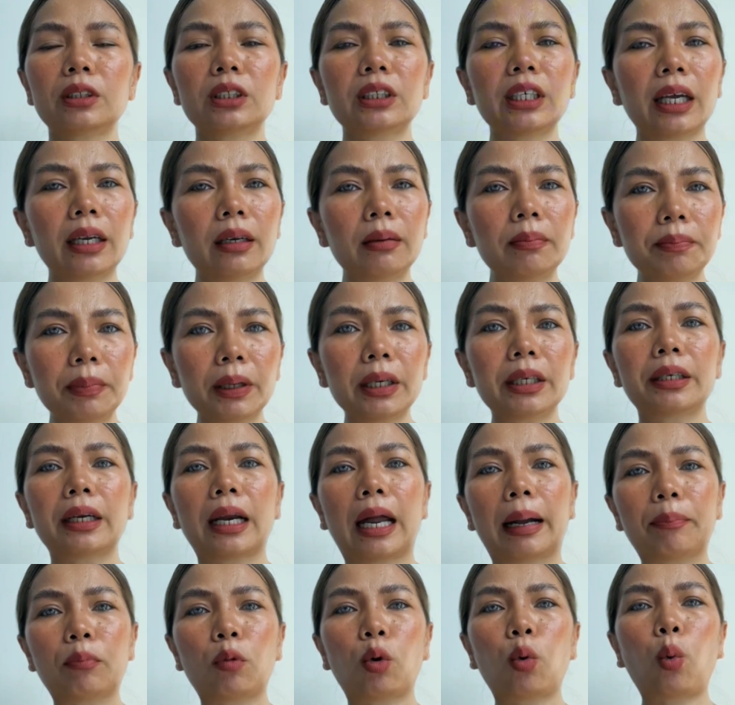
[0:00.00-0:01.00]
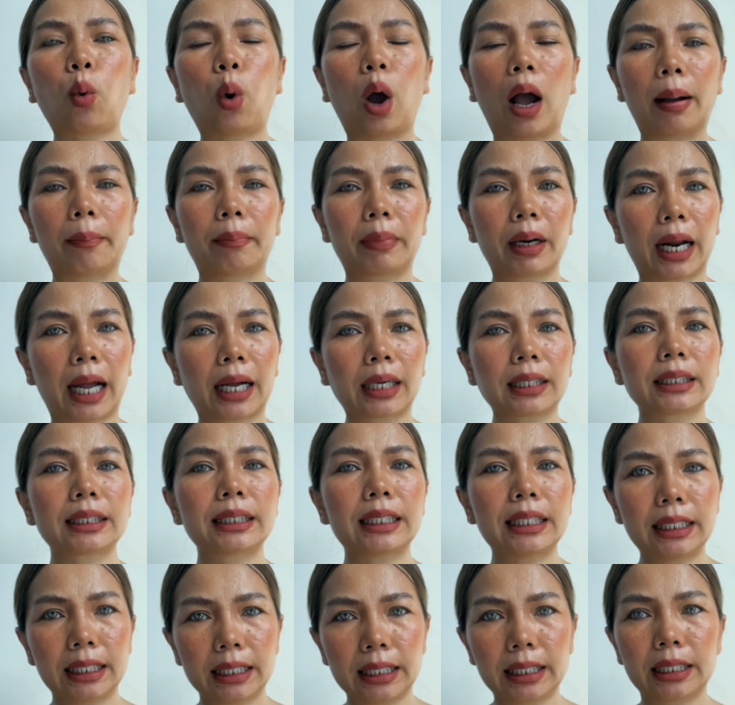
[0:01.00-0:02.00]
ฉันเปิดรับความรัก
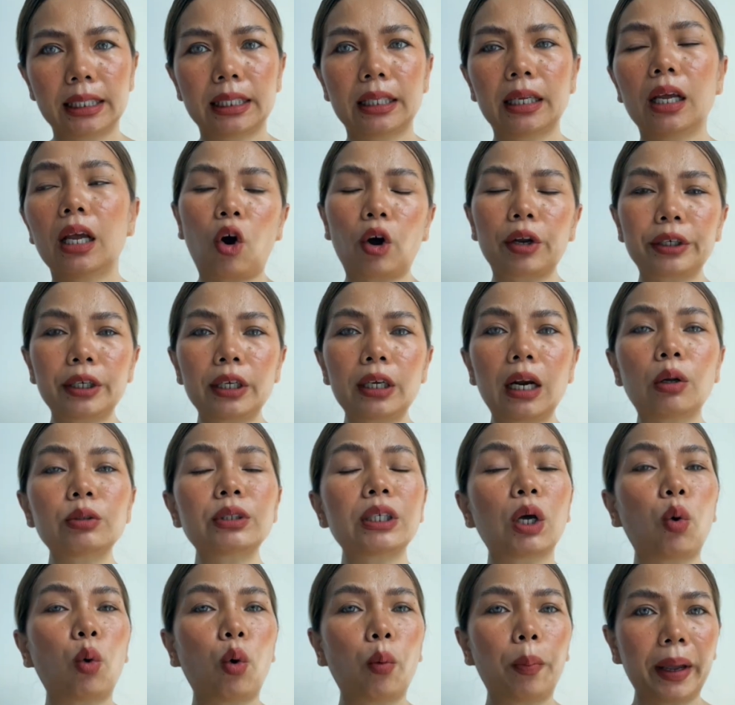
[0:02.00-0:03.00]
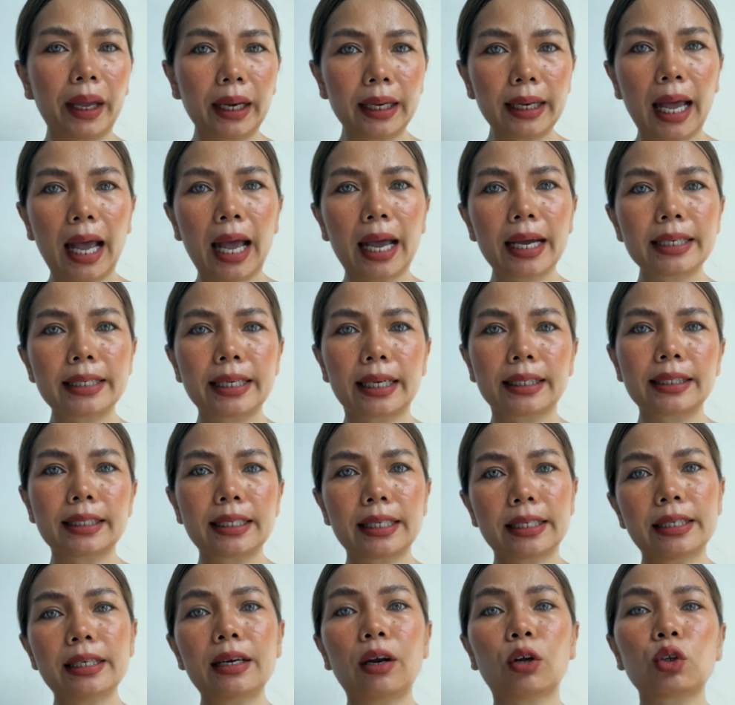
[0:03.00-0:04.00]
ดีๆก่อนที่เราจะ open ได้เนี่ยสิ่ง
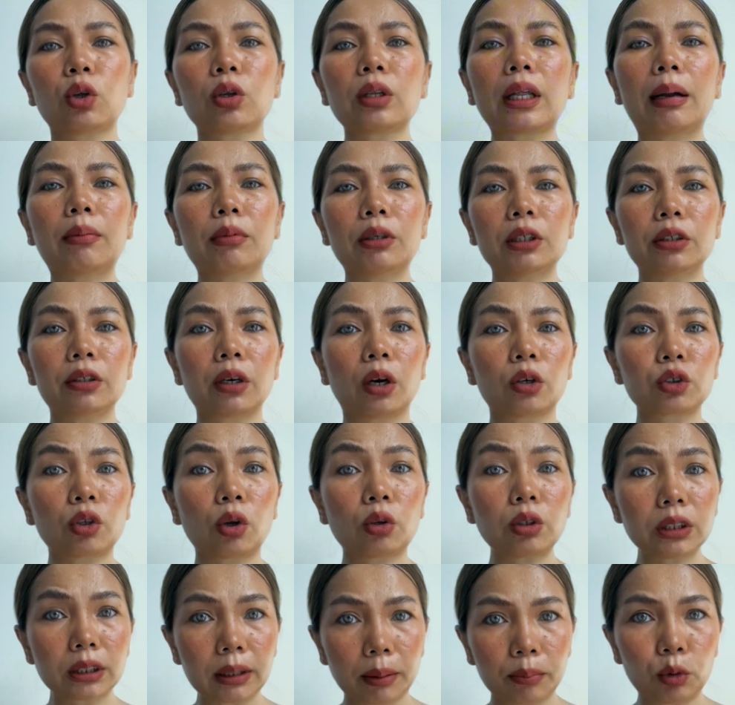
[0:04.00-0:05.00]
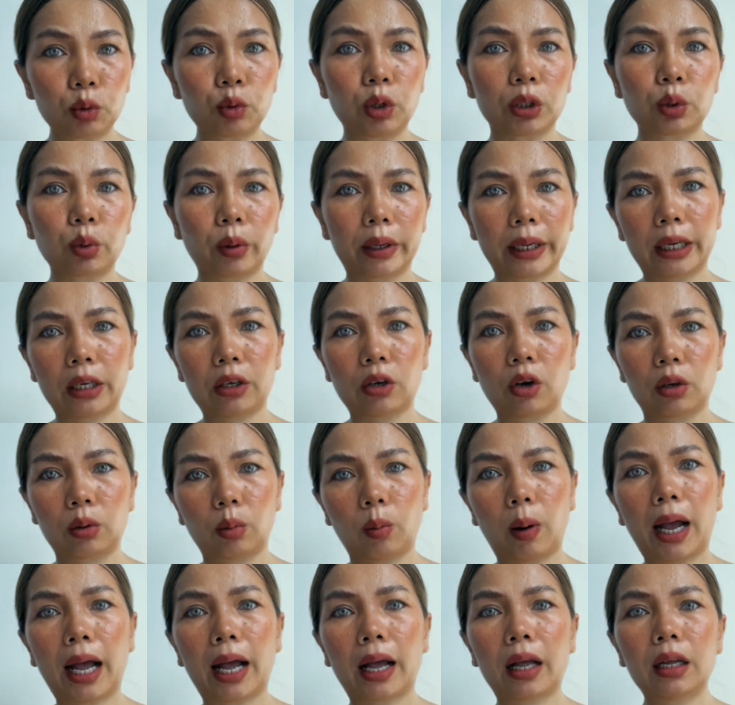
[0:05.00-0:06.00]
ที่เราต้องทำคือเราต้องสำรวจตัวเองก่อน
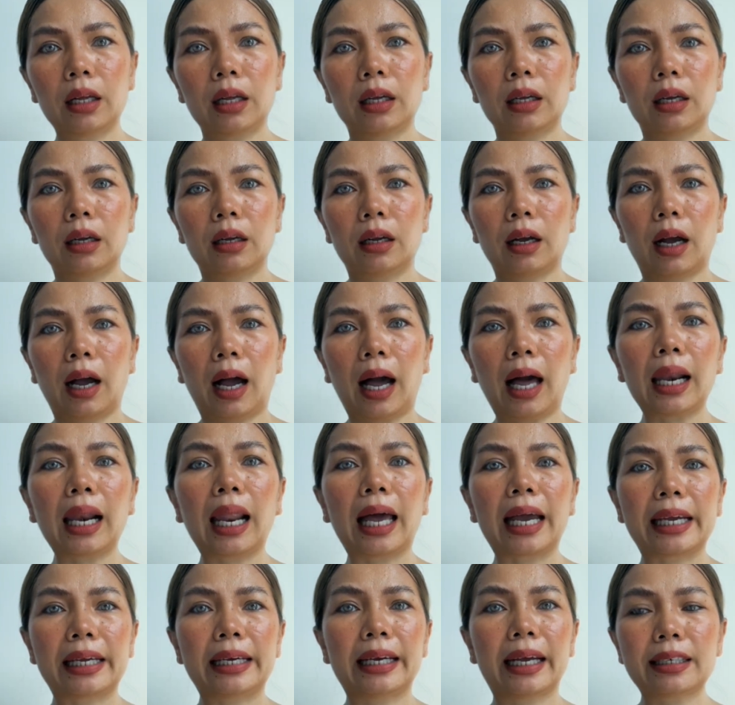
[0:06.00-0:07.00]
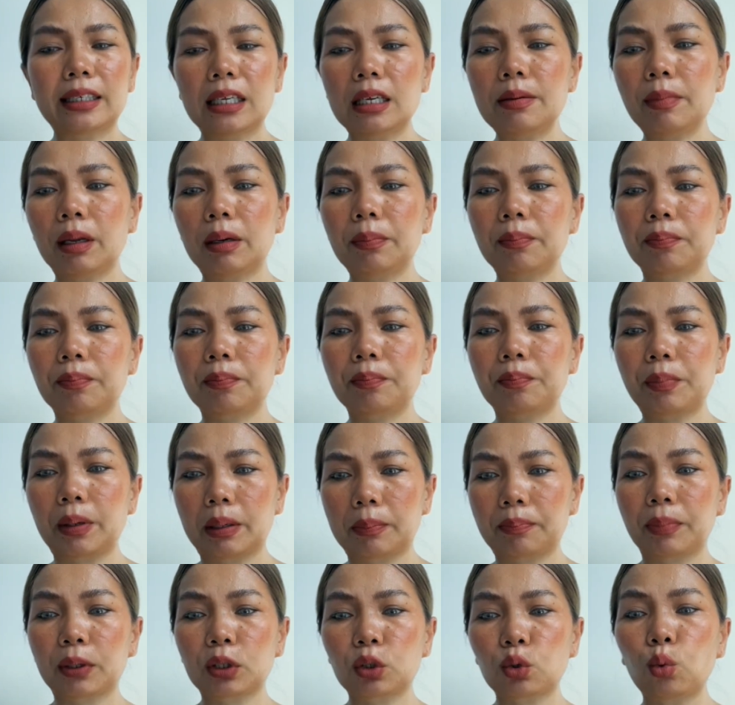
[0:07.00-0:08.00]
ว่าอะไรนะที่มันปิด
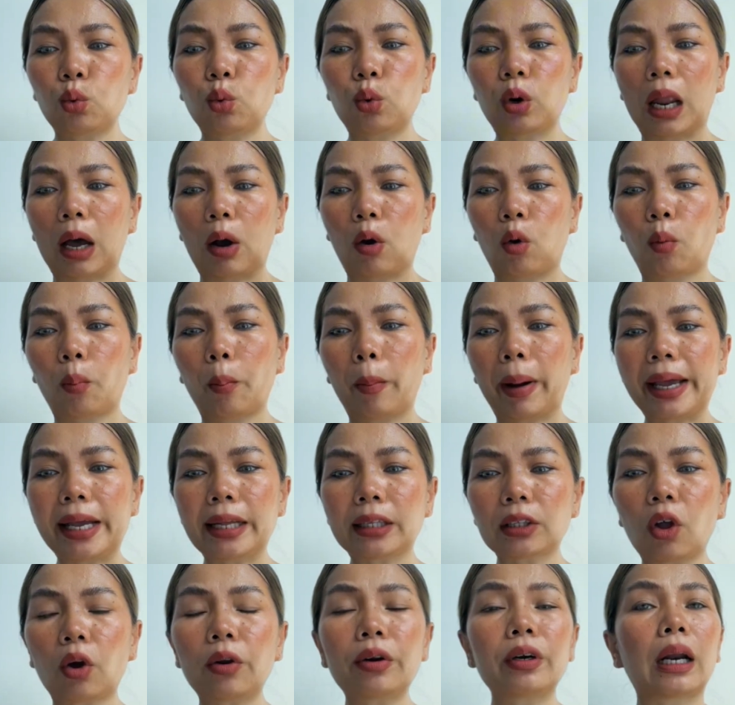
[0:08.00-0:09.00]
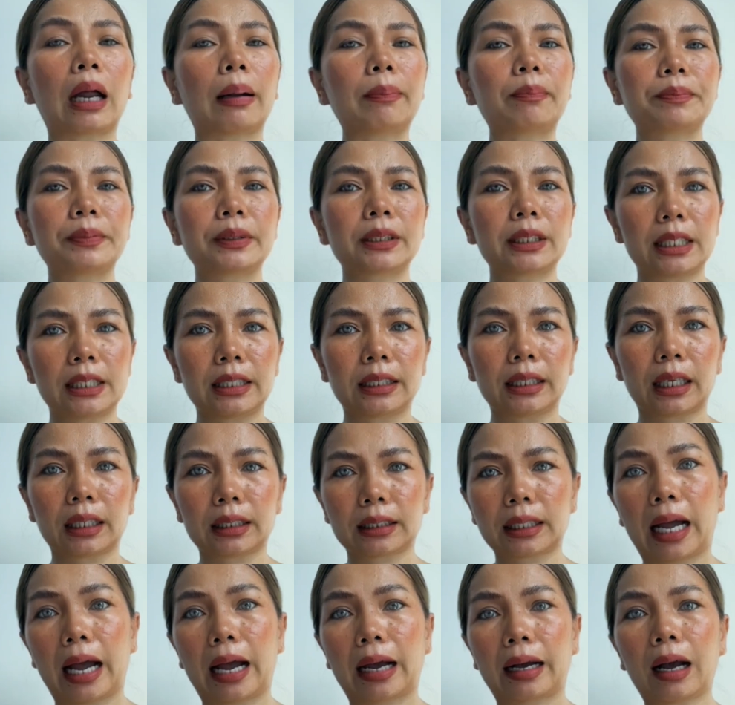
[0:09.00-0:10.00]
ประตูเราไม่ต้อนรับสิ่ง
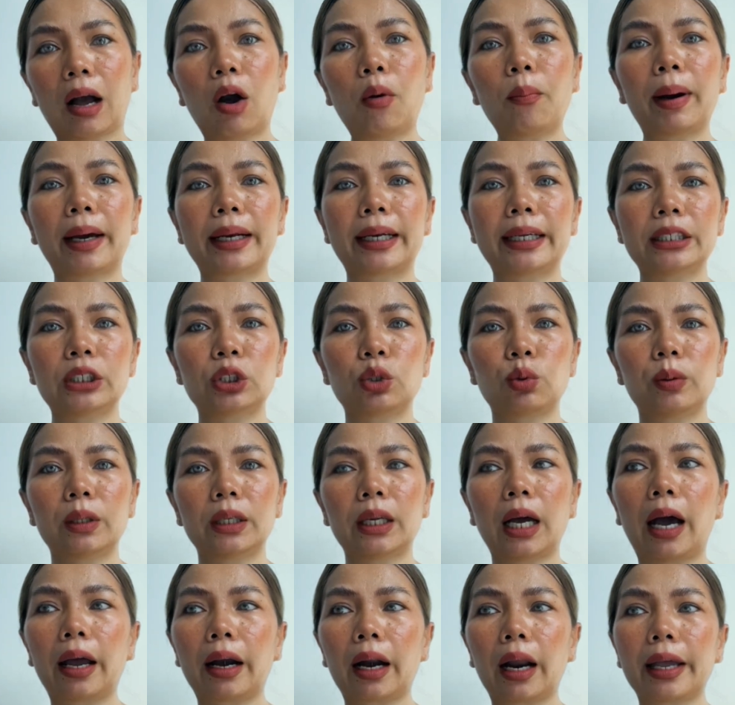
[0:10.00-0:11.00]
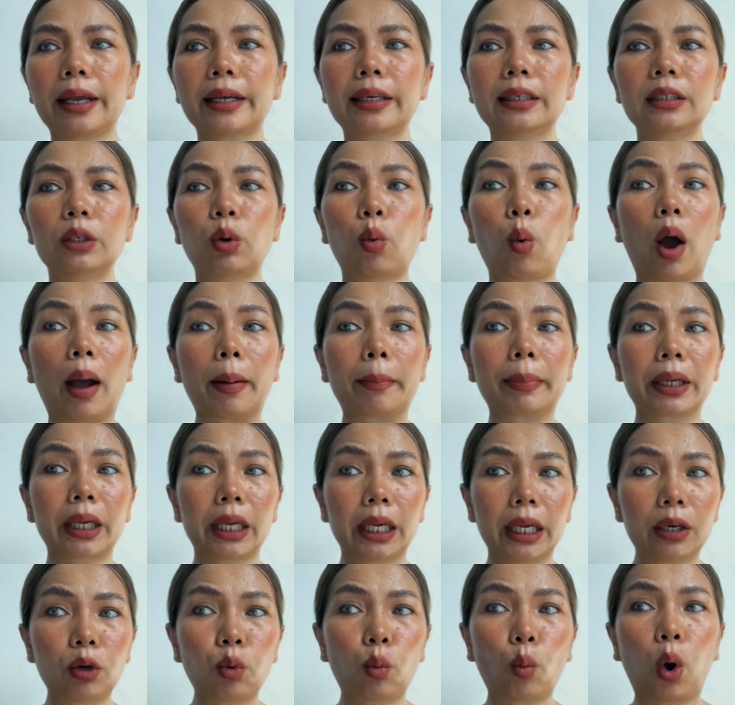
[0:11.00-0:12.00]
ต่างๆเข้ามาในชีวิตอะไรคือความคิ
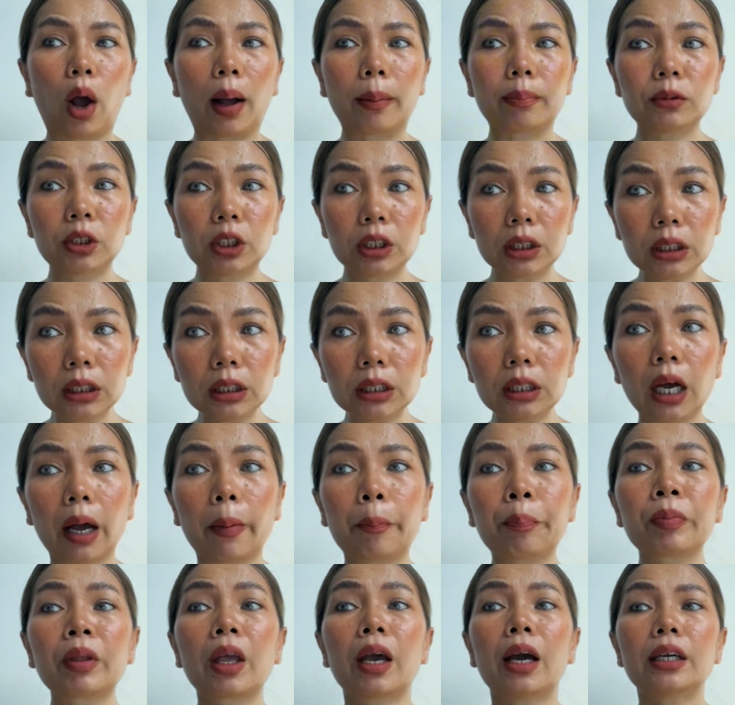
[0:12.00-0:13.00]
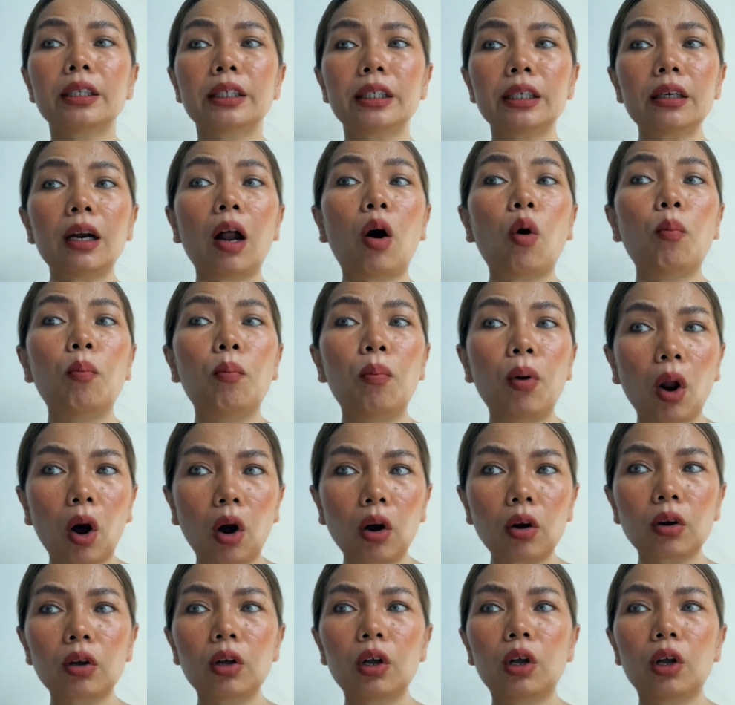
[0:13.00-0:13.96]
ดความเชื่อที่เราบล็อก